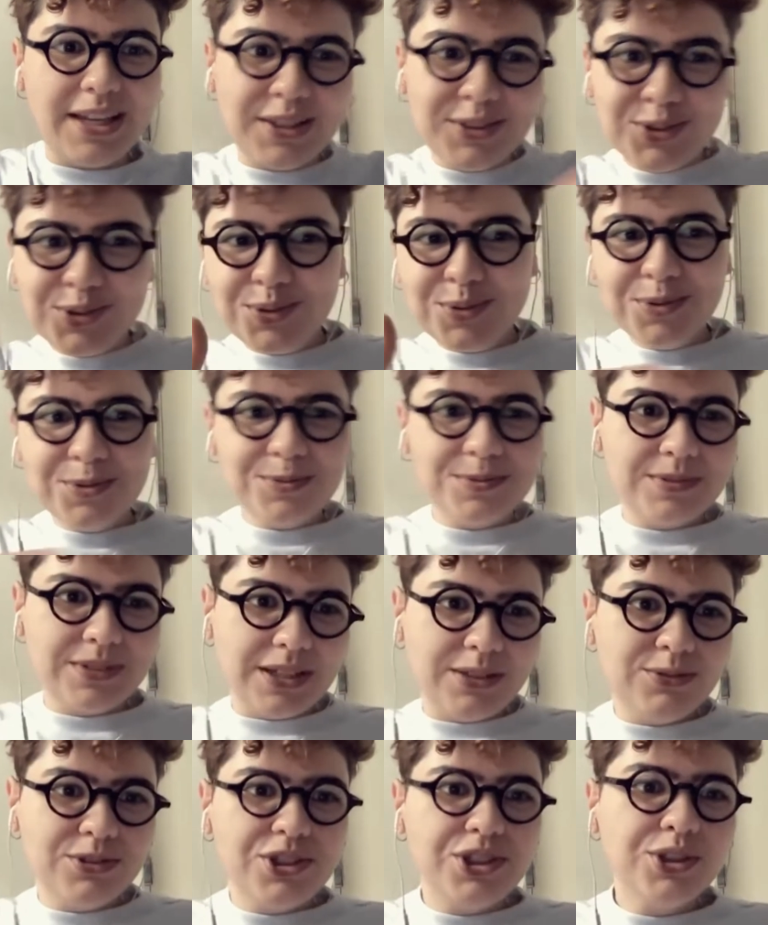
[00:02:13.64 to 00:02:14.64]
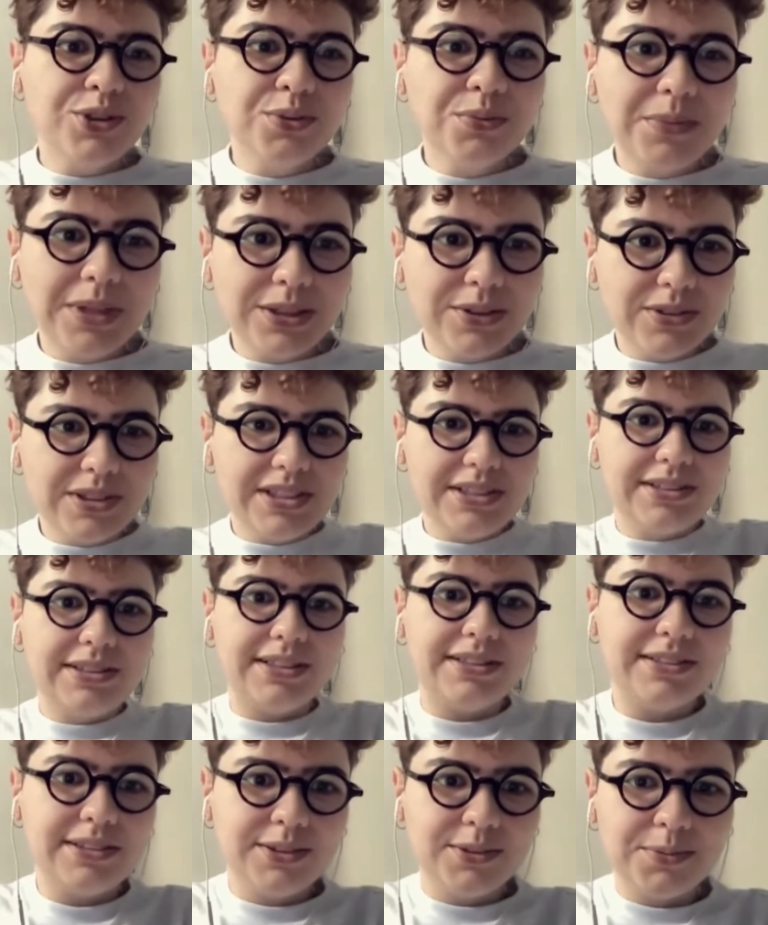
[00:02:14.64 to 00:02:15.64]
tendo tendo tido uma
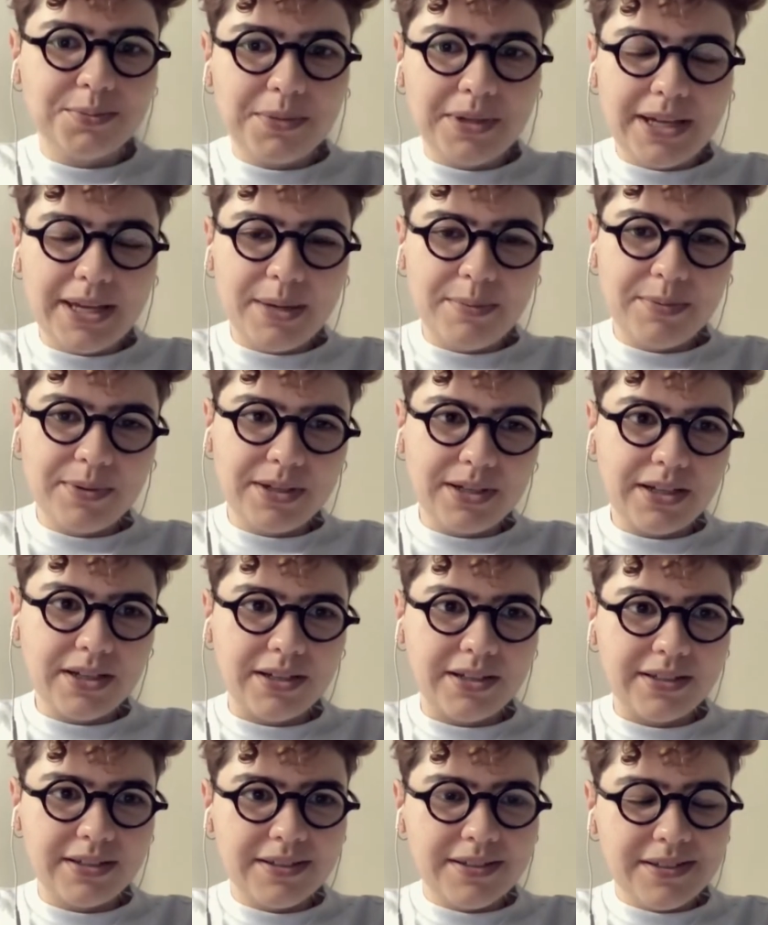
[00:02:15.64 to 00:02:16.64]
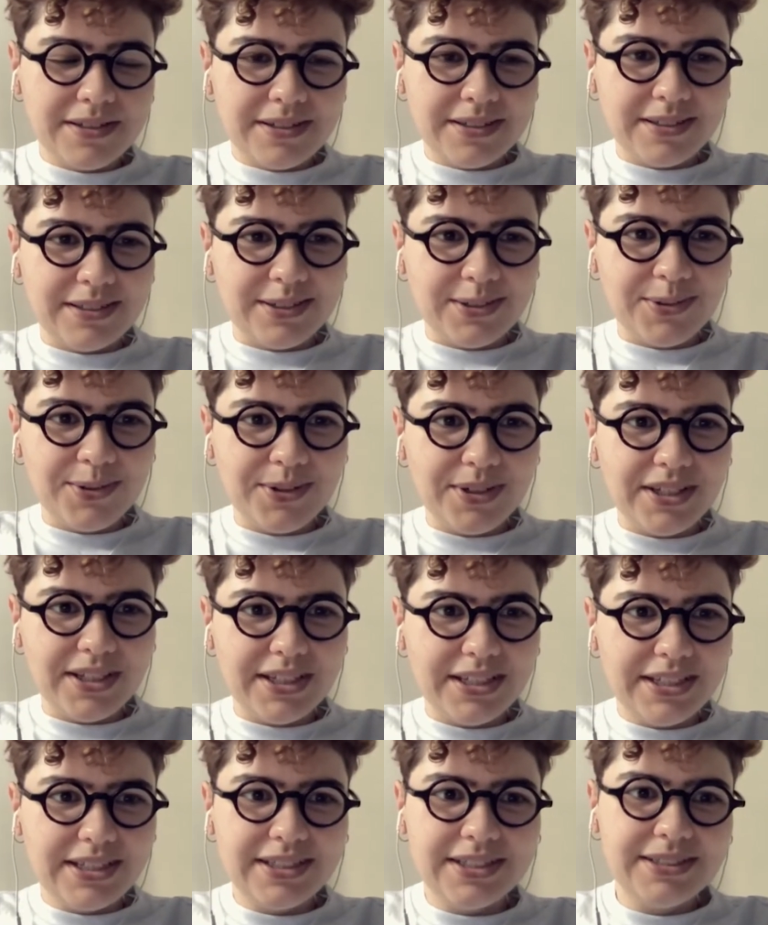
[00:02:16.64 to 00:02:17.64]
adolescência numa época que
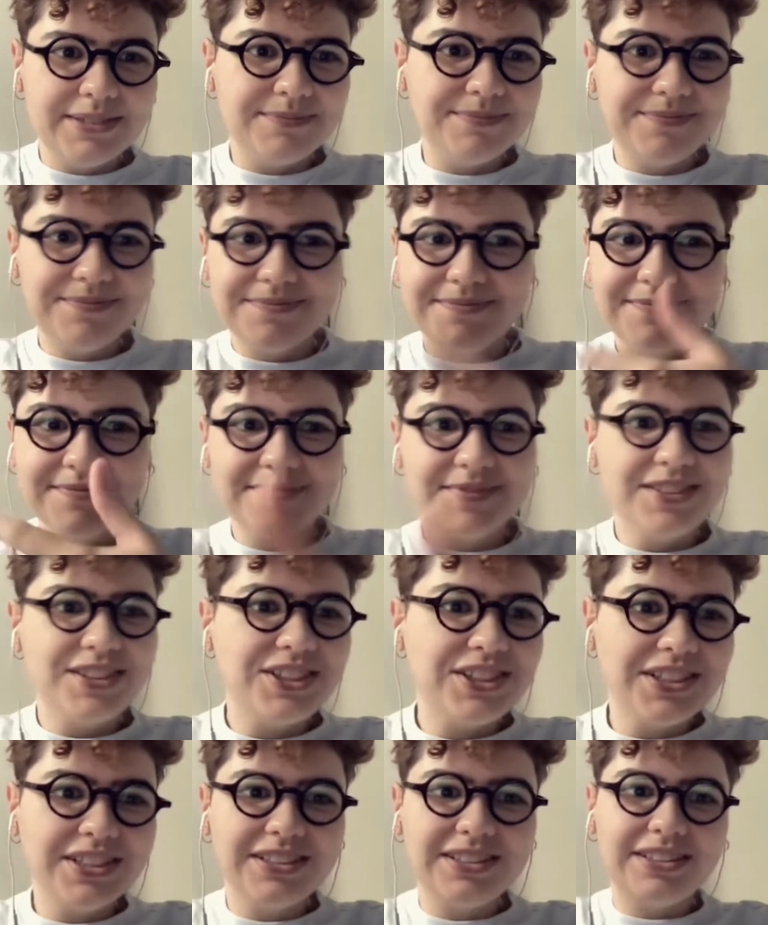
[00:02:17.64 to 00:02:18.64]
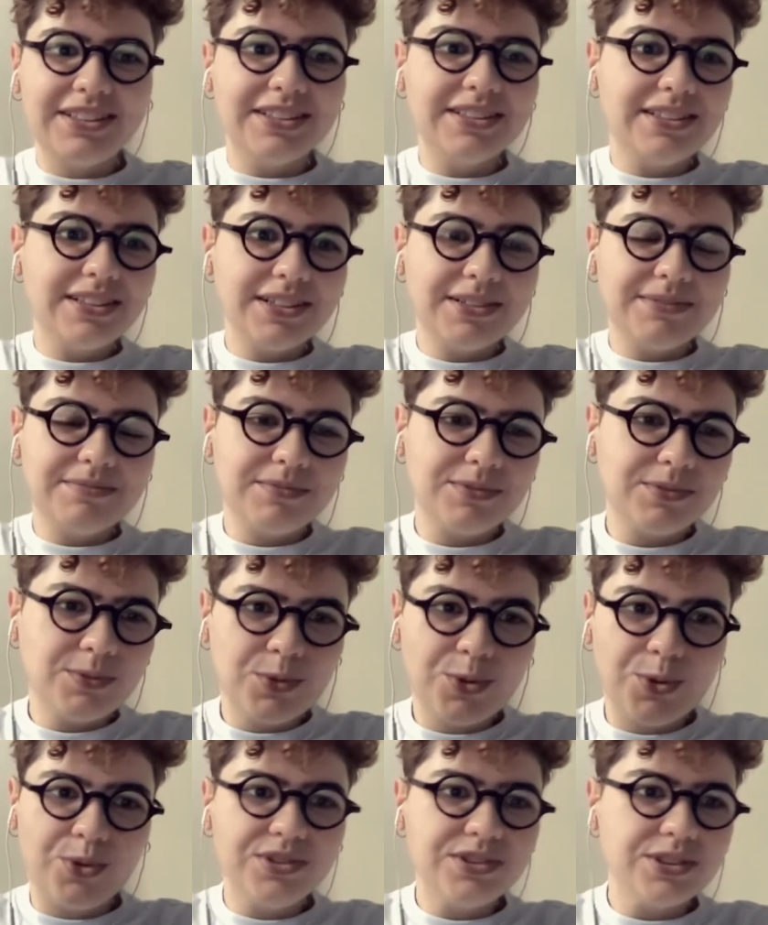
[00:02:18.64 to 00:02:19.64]
Goiânia tinha tanta
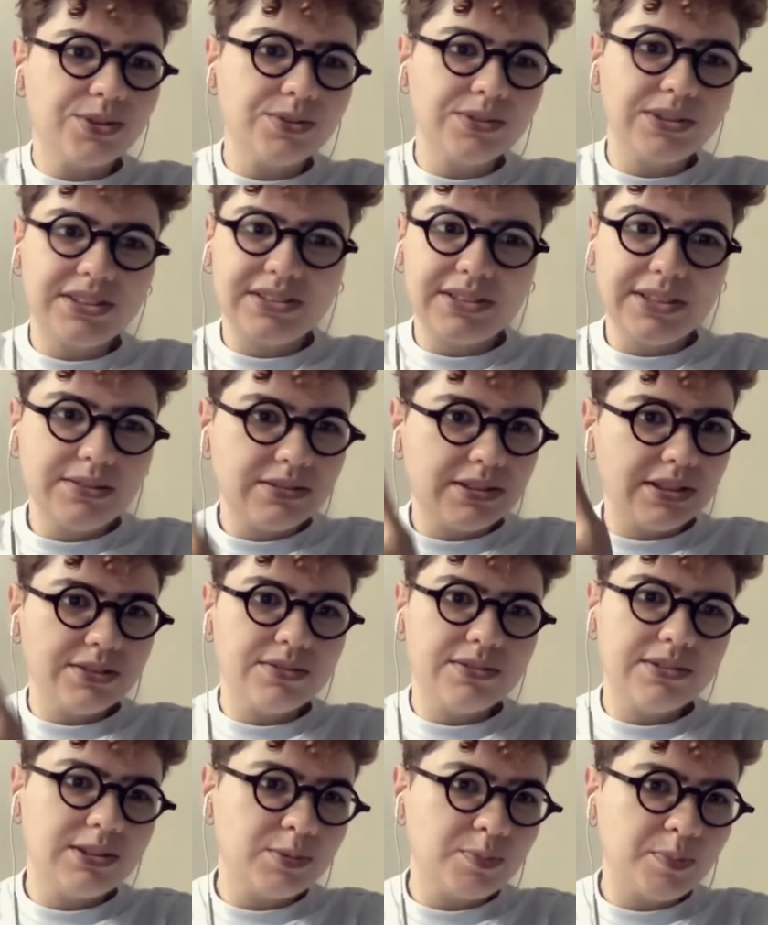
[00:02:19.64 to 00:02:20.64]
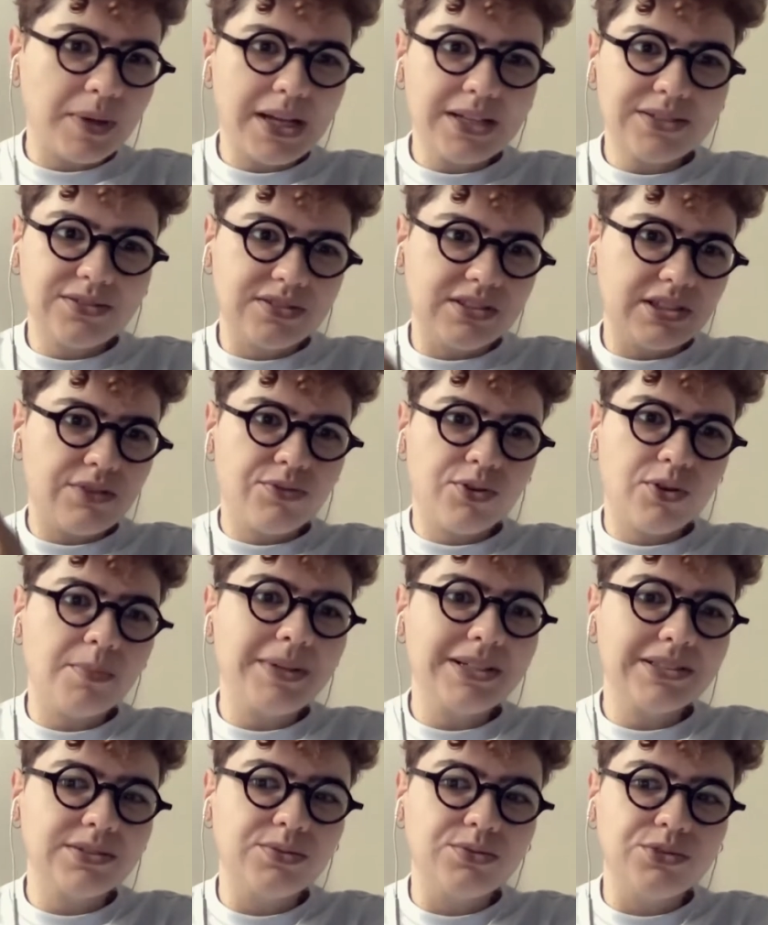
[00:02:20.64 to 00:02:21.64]
coisa acontecendo, tantos espaços e a
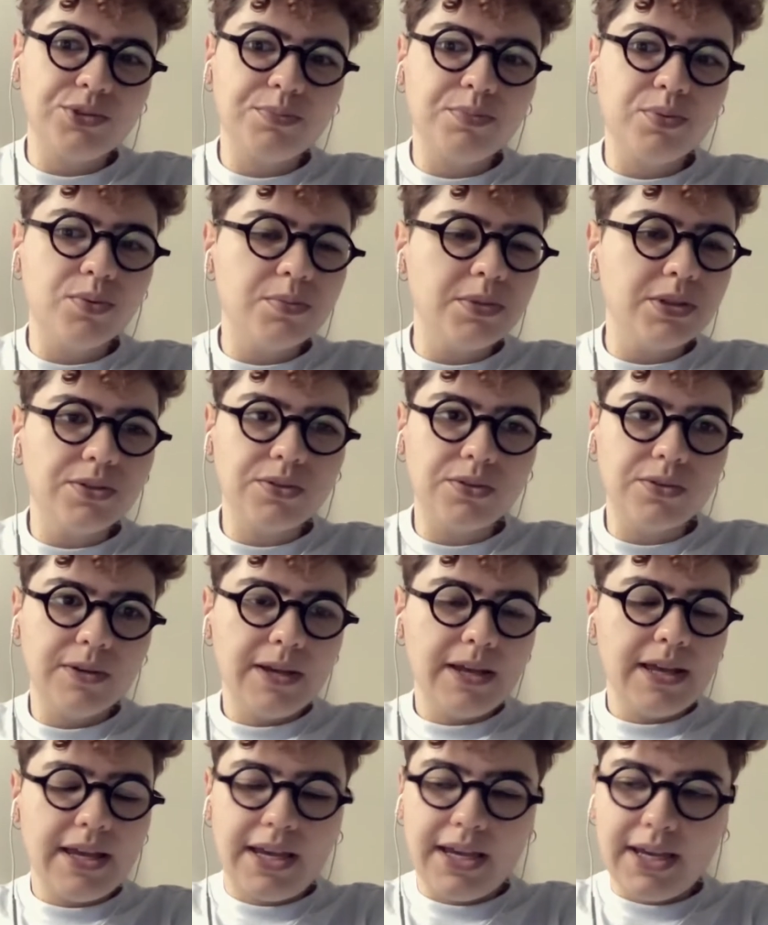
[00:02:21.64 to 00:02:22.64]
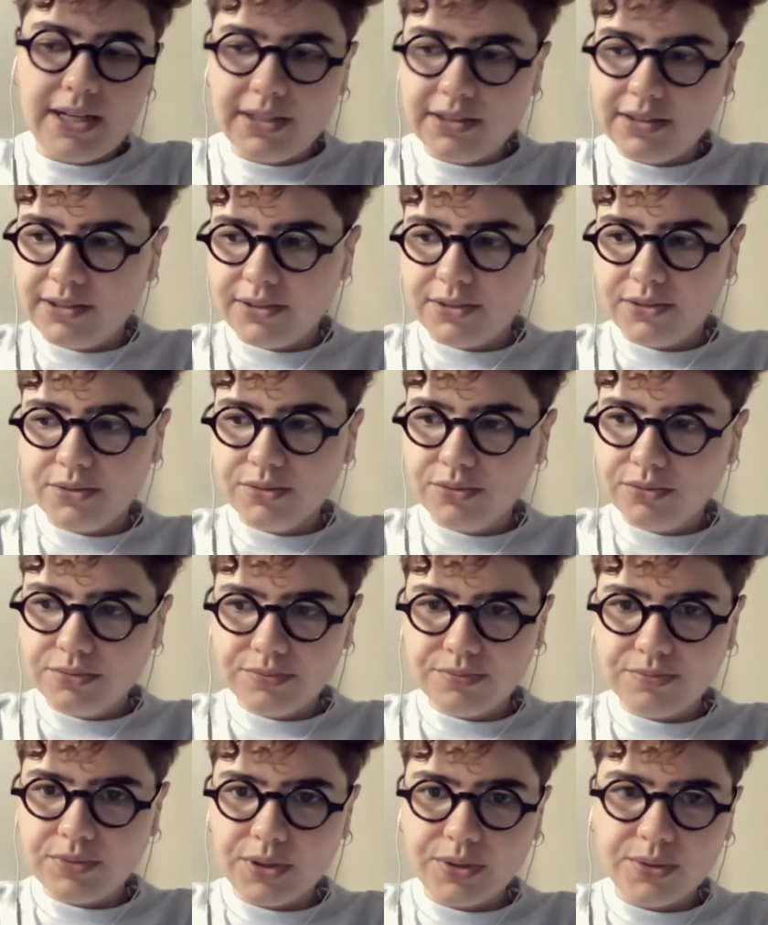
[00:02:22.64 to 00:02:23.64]
formação de público era
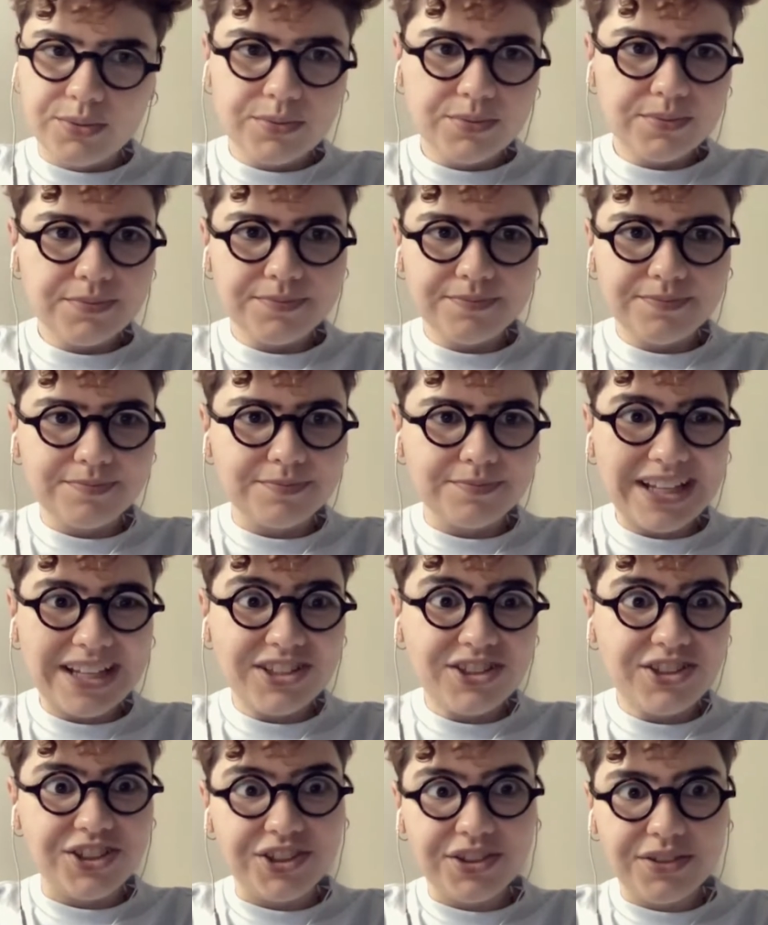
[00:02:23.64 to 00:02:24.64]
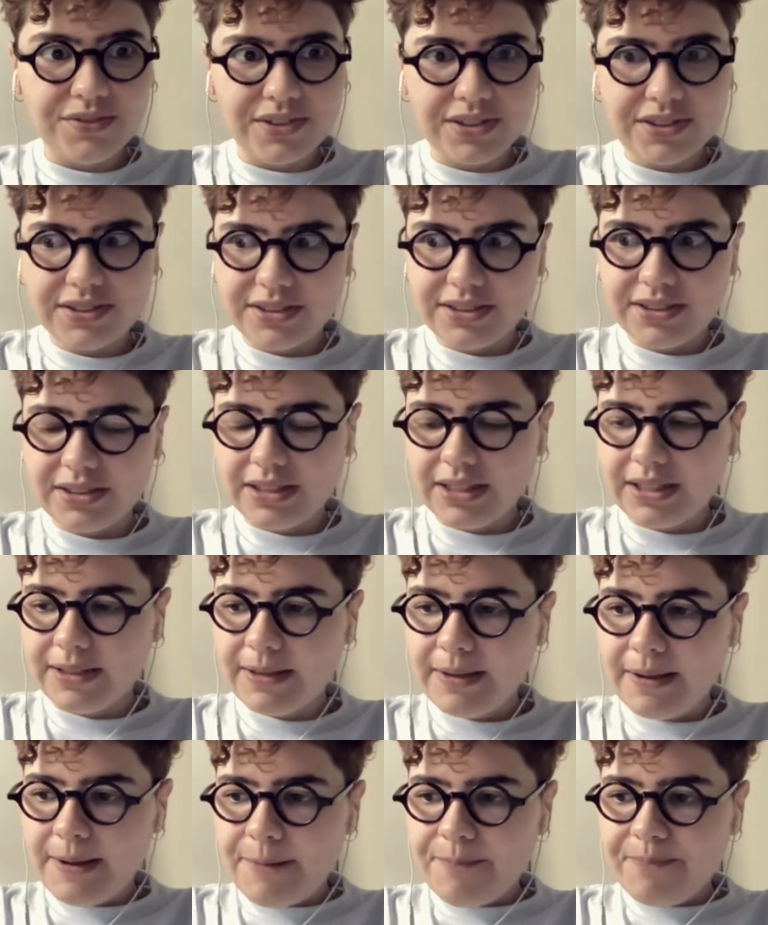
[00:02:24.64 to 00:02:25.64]
tão tão ativa assim, né?